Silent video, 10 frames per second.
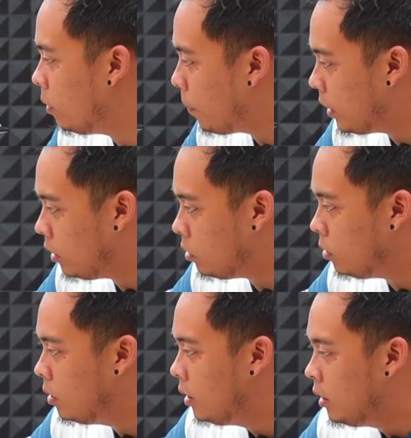depan
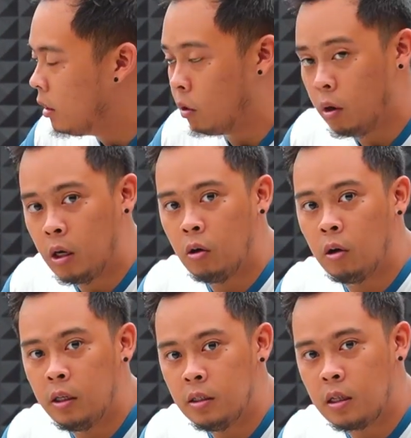itu keluaran
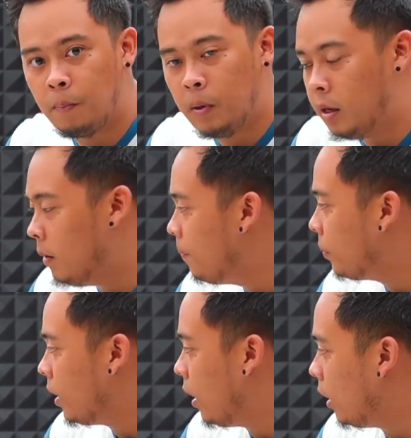Ohlins tapi
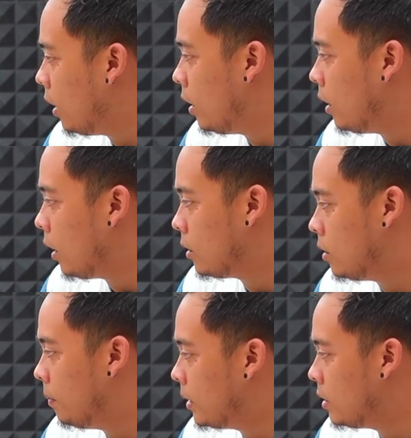karena
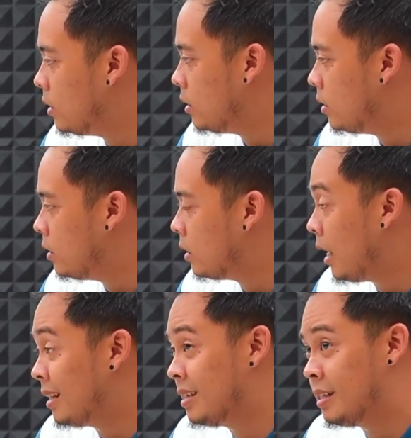customize
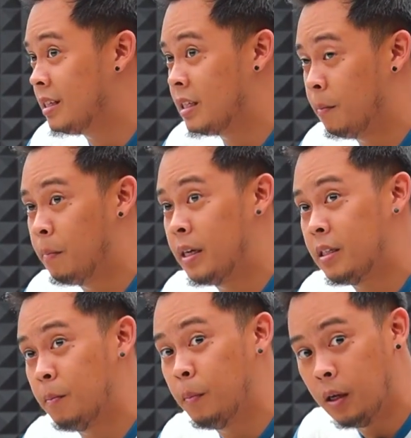
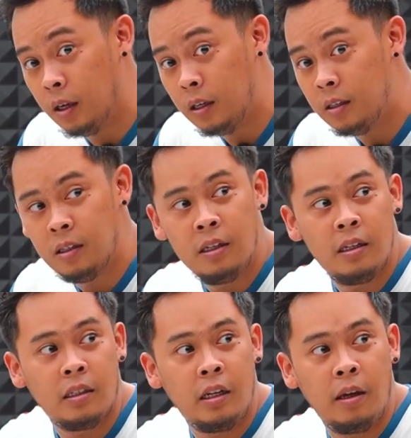customizable
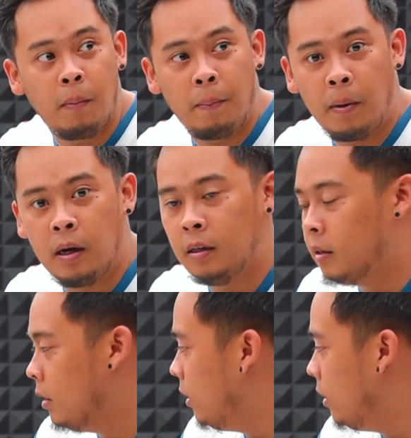jadi memang